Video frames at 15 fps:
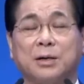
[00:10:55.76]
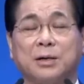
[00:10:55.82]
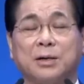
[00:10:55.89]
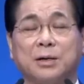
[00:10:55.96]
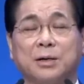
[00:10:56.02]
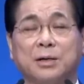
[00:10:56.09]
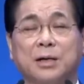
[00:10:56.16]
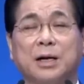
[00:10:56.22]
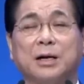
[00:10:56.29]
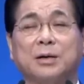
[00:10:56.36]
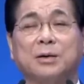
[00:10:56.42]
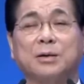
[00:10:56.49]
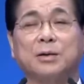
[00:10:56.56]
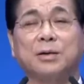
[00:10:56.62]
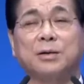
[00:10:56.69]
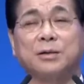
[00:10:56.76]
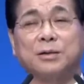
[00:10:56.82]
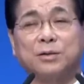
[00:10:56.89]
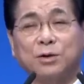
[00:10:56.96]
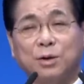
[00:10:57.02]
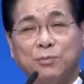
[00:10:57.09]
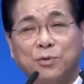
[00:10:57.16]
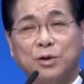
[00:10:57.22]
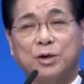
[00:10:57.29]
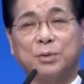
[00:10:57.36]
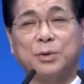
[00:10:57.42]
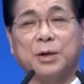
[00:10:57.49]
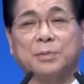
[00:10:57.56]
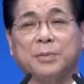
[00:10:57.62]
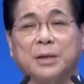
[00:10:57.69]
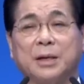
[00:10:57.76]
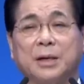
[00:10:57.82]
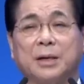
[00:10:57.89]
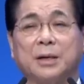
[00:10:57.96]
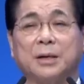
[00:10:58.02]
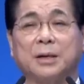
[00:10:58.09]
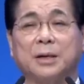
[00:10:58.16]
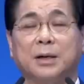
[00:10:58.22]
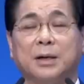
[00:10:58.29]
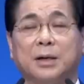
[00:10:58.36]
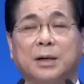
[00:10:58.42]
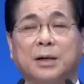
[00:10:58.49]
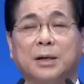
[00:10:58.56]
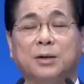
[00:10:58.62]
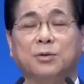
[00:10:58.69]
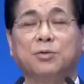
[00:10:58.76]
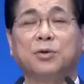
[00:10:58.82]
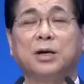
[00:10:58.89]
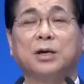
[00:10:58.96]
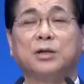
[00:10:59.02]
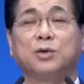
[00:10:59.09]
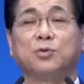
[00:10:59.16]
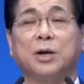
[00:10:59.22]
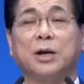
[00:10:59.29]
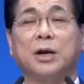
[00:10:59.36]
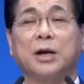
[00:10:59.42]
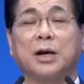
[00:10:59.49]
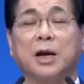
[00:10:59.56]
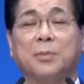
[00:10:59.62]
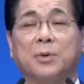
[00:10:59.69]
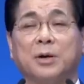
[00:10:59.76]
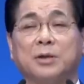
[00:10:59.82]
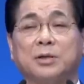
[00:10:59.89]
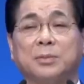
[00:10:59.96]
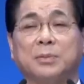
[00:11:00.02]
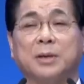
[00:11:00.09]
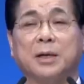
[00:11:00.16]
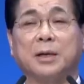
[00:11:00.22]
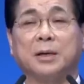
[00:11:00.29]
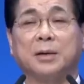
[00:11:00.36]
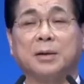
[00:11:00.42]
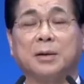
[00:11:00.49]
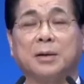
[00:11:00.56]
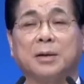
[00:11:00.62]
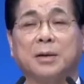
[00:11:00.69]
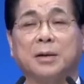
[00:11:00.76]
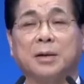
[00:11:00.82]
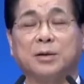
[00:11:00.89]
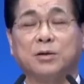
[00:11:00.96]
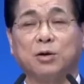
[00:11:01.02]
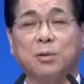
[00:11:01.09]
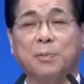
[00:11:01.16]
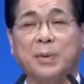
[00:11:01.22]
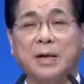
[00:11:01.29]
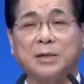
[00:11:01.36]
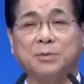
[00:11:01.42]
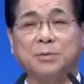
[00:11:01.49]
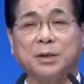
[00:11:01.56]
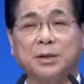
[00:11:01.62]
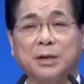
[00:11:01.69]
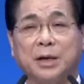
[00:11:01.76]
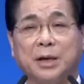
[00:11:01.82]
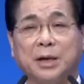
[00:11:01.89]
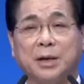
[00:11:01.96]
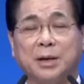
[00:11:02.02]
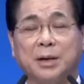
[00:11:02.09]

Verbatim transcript: 그냥 스스로 무너져 버립니다. 이것이 우리의 연약함인 것입니다. 1 9 8 0년대